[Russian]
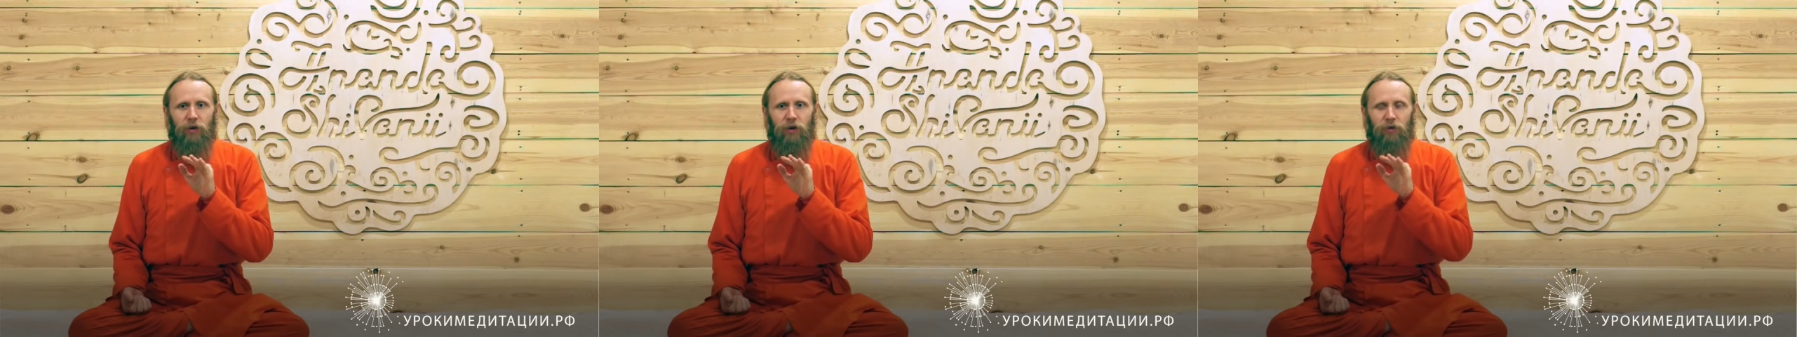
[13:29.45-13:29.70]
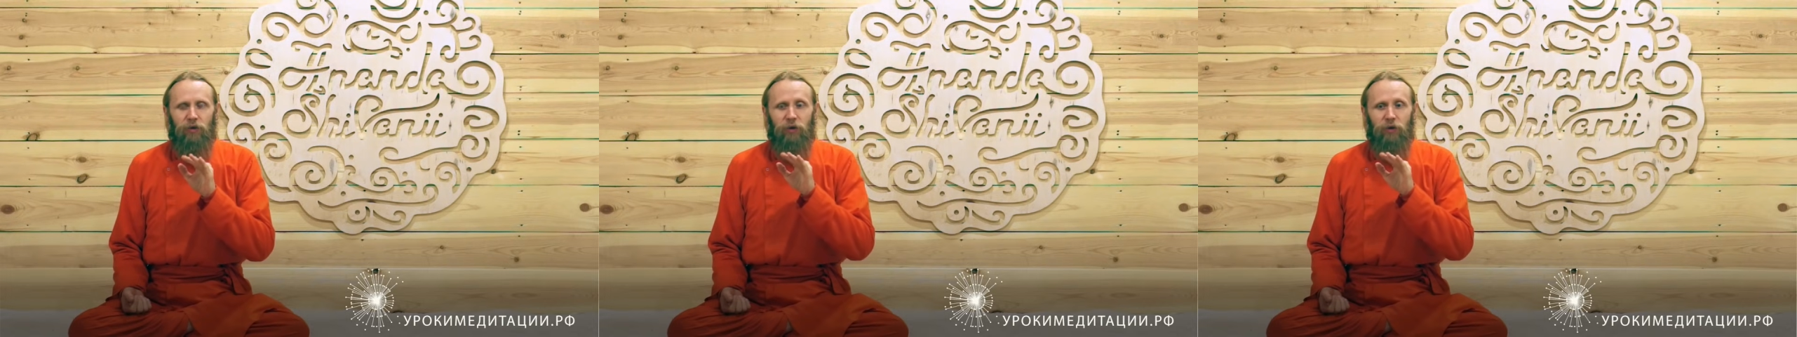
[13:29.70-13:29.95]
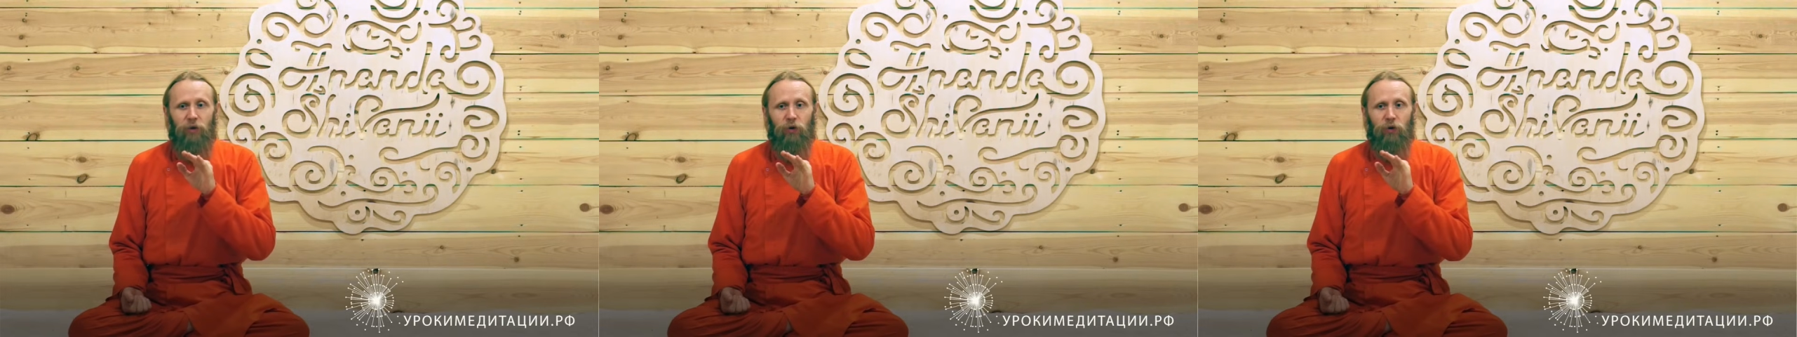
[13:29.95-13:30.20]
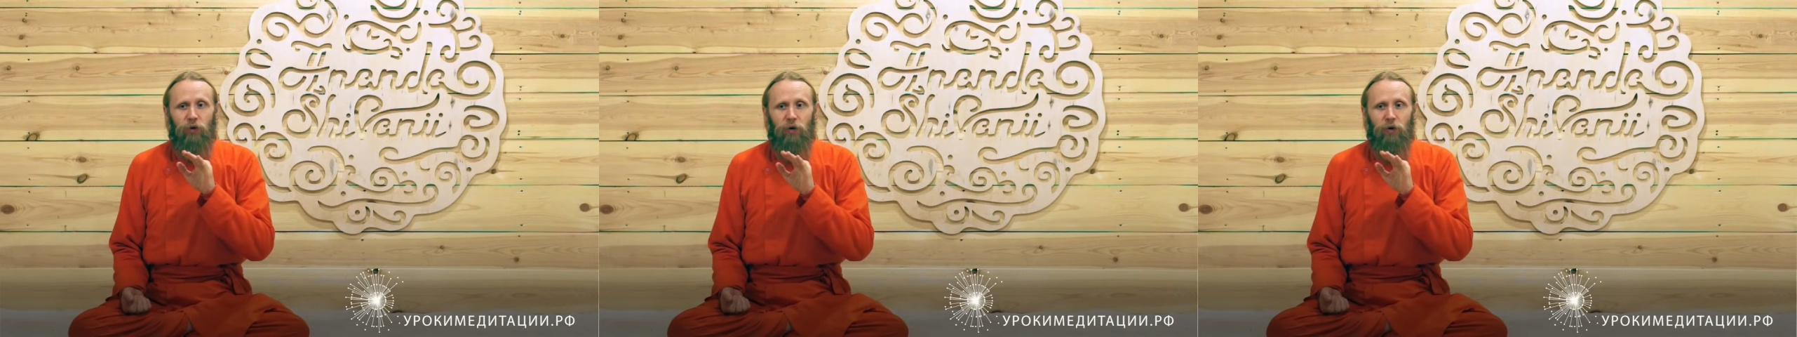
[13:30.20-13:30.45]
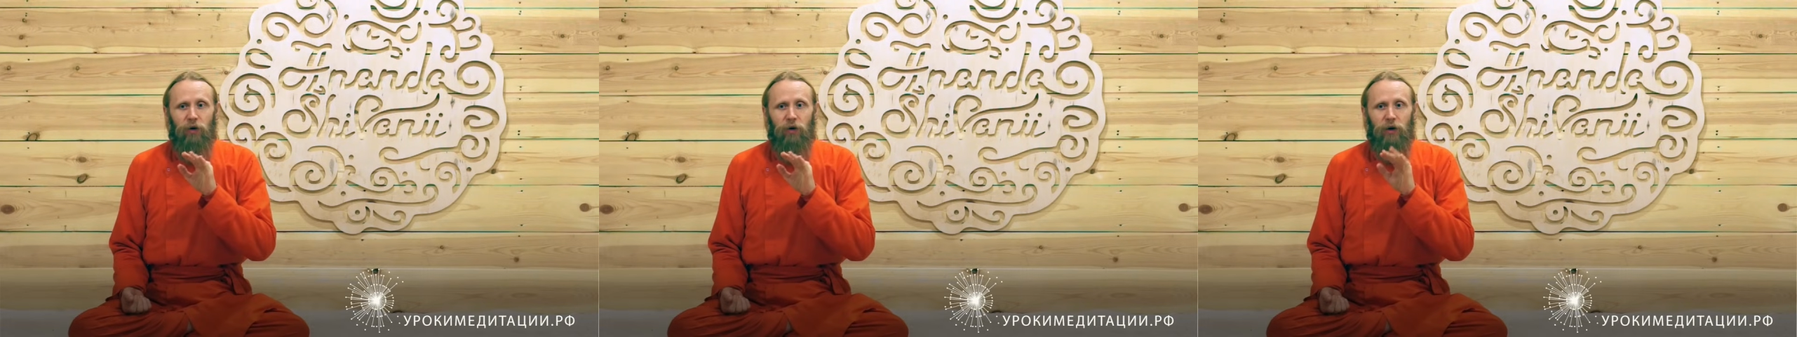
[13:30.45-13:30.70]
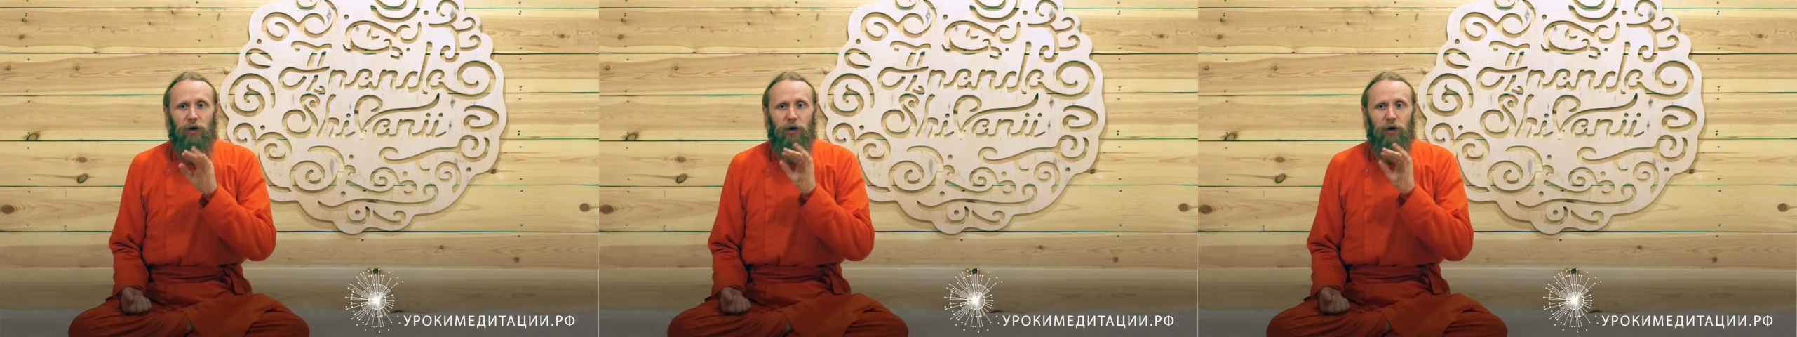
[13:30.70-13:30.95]
свою
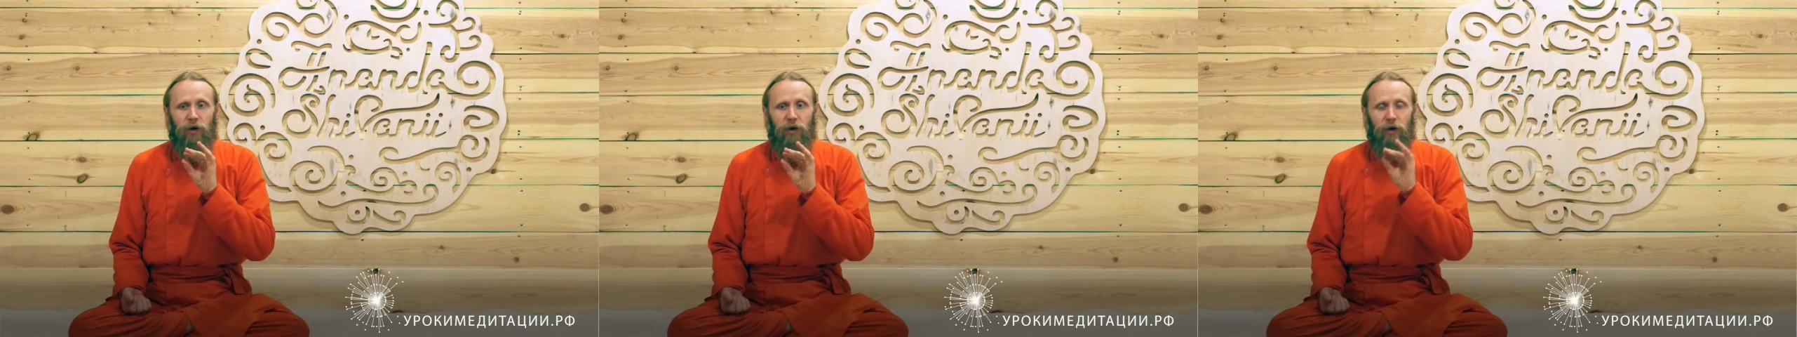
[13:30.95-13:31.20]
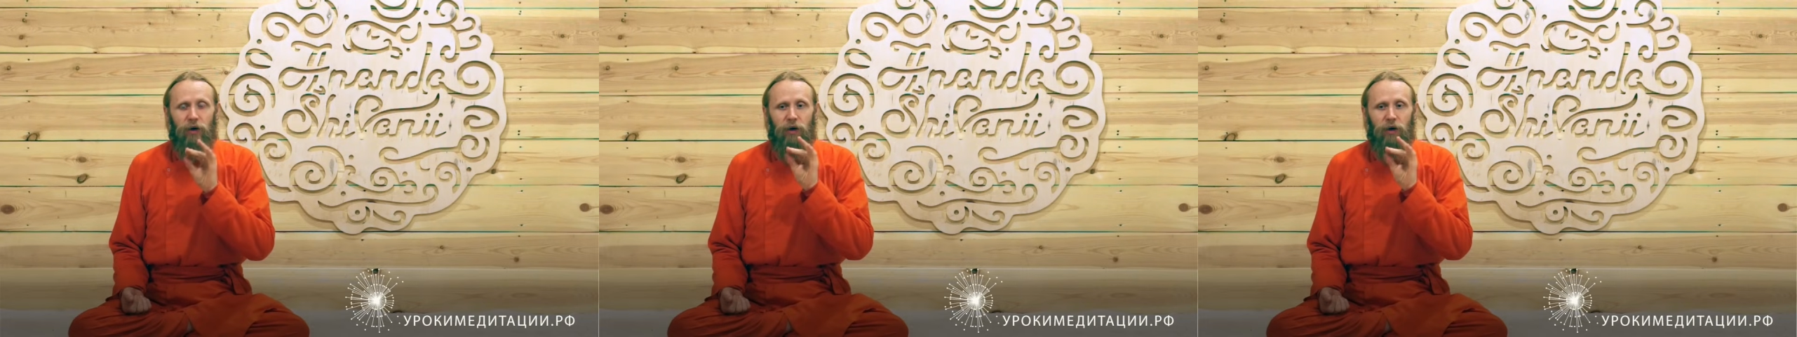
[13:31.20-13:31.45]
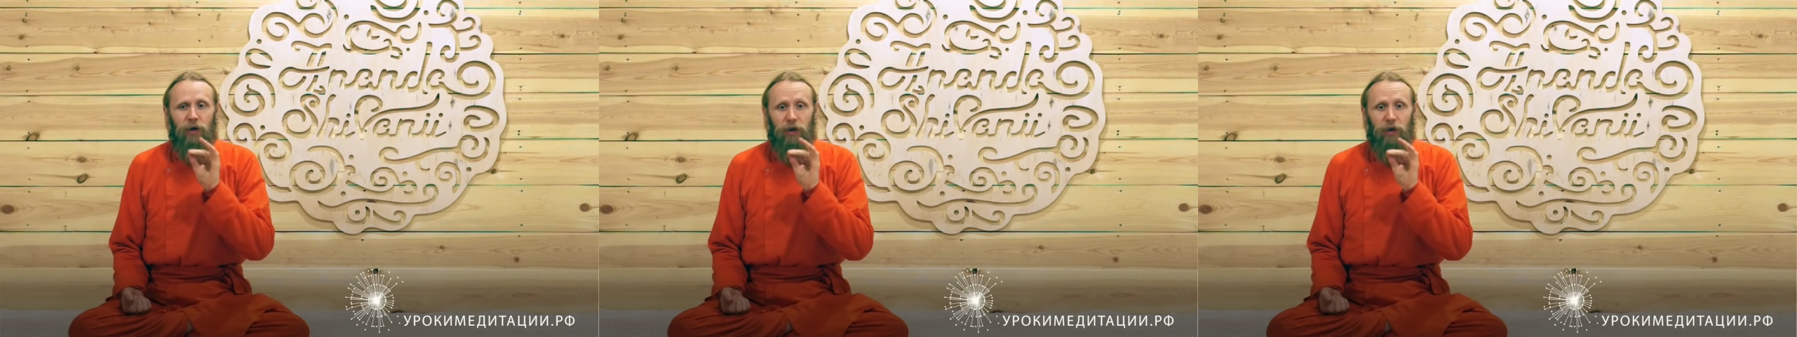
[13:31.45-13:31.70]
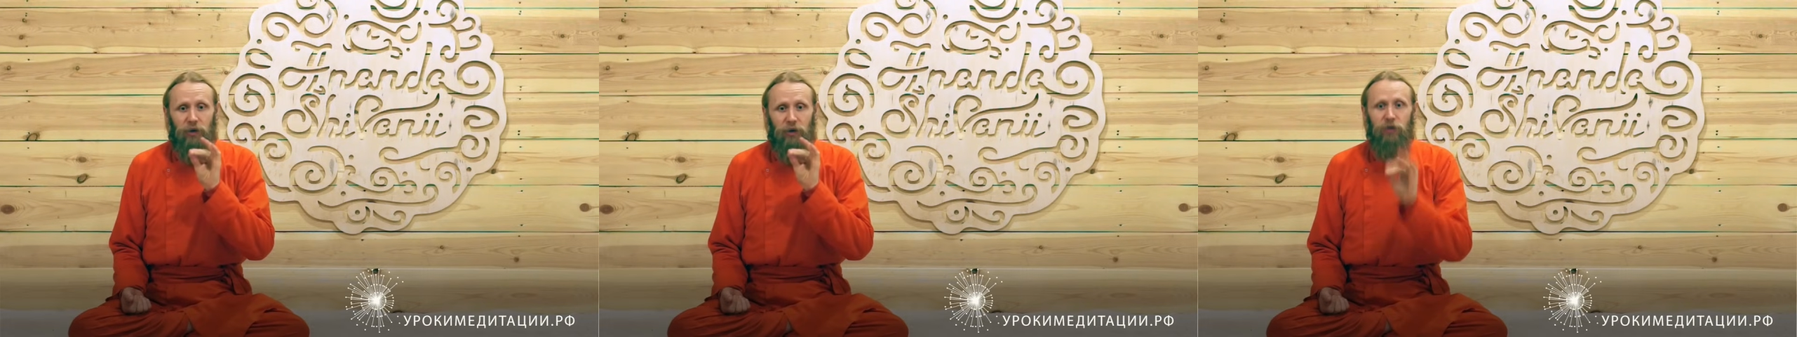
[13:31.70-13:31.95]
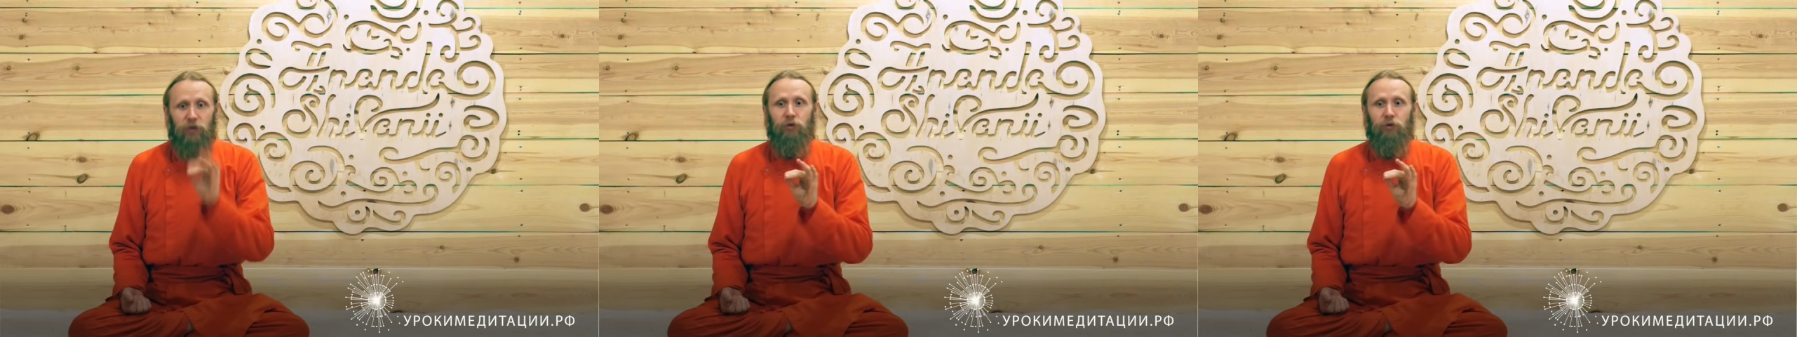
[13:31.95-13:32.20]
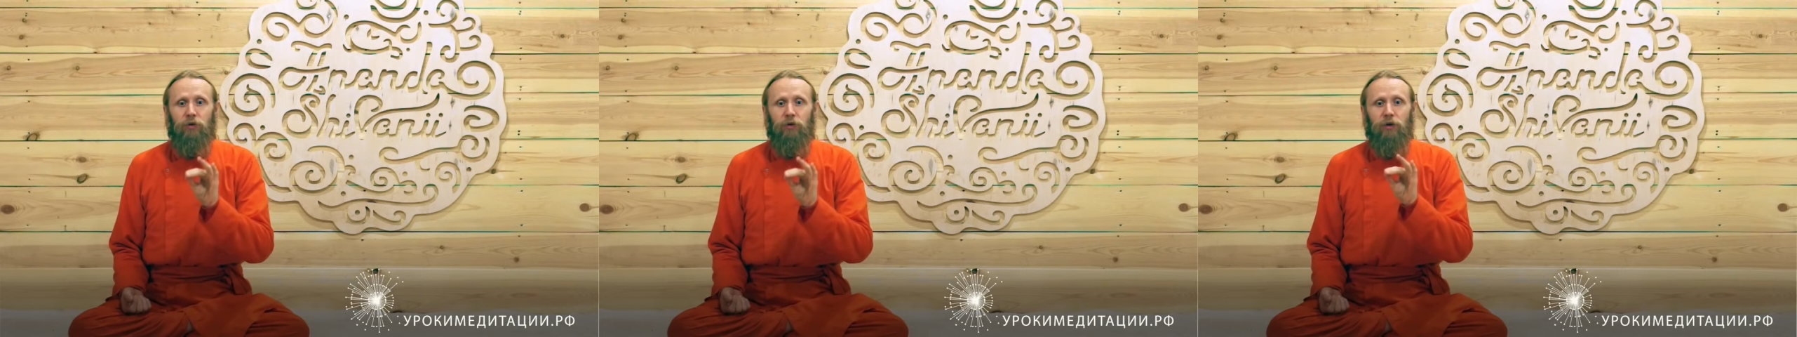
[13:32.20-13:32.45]
а,
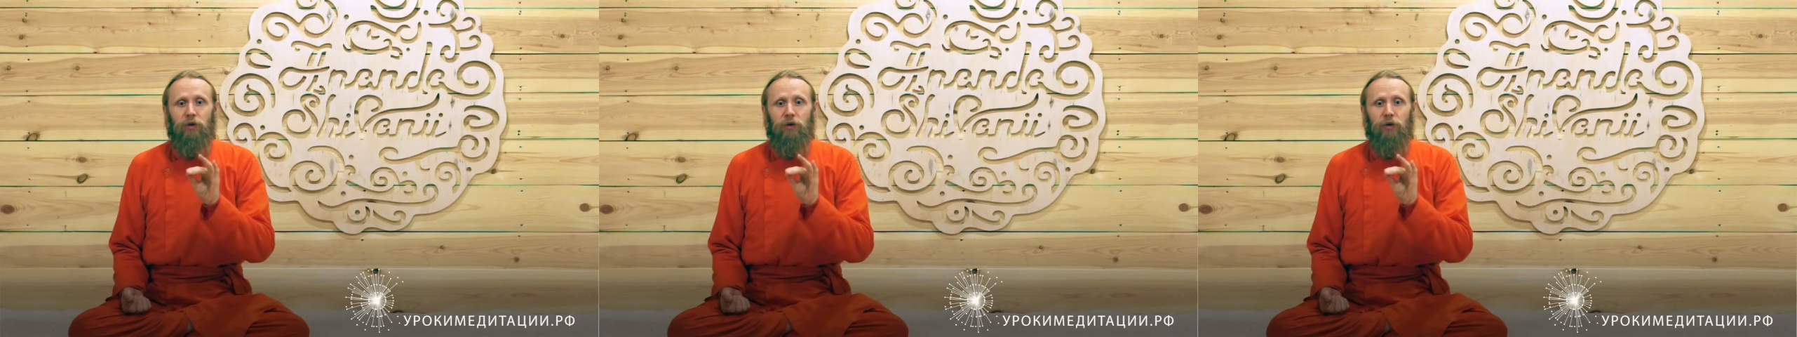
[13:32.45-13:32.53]
надежду